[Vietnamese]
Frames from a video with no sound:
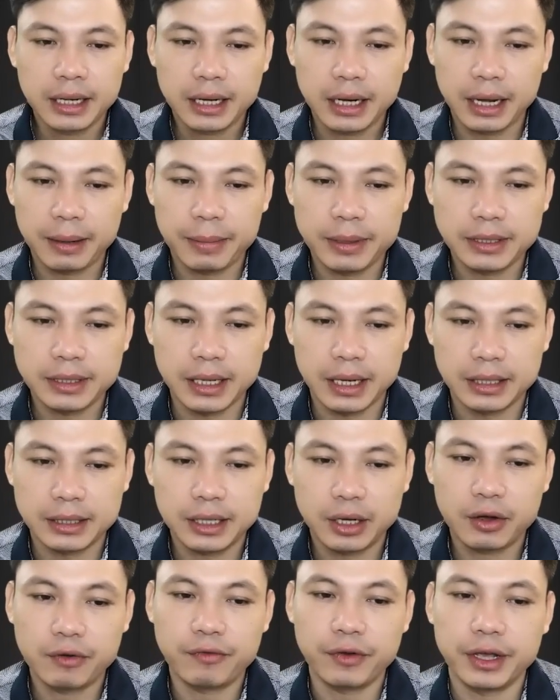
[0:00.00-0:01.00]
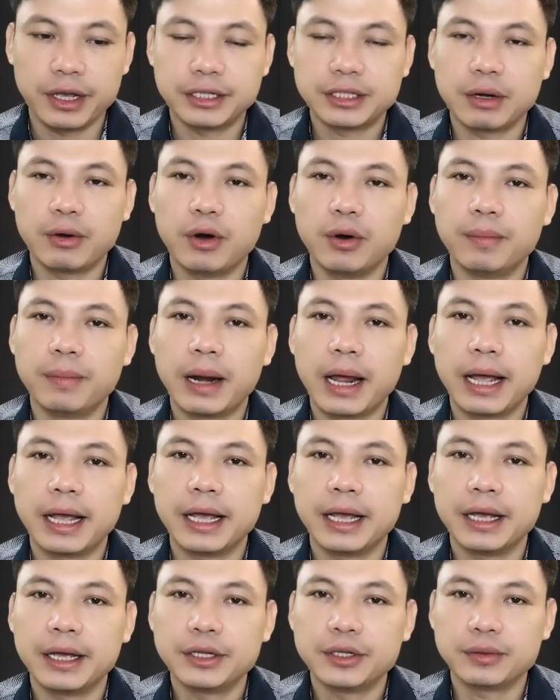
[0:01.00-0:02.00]
Ngay bây giờ, thưa quý vị, trong hôm
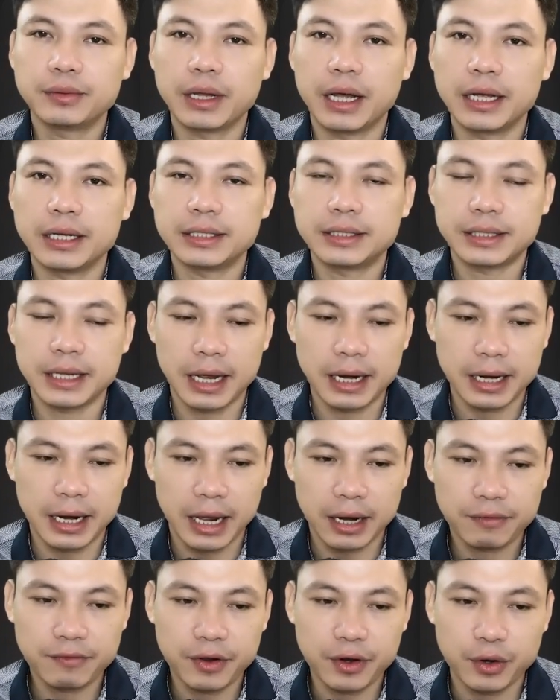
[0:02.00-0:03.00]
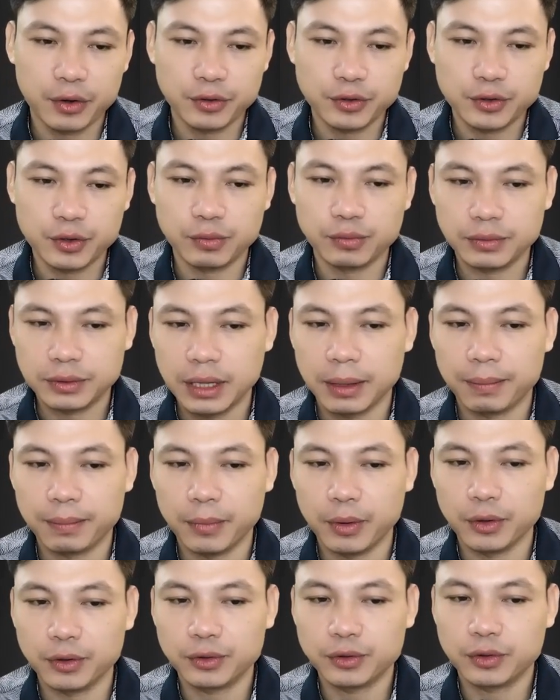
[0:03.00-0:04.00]
nay chúng ta sẽ đến với nội dung tập
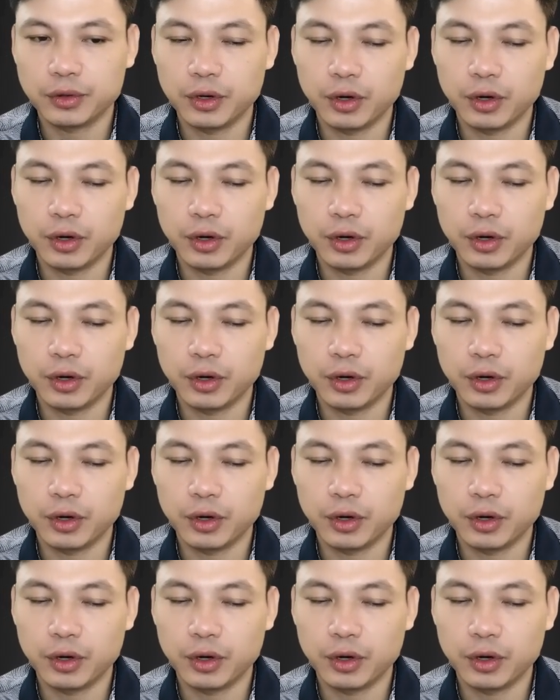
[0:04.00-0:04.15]
một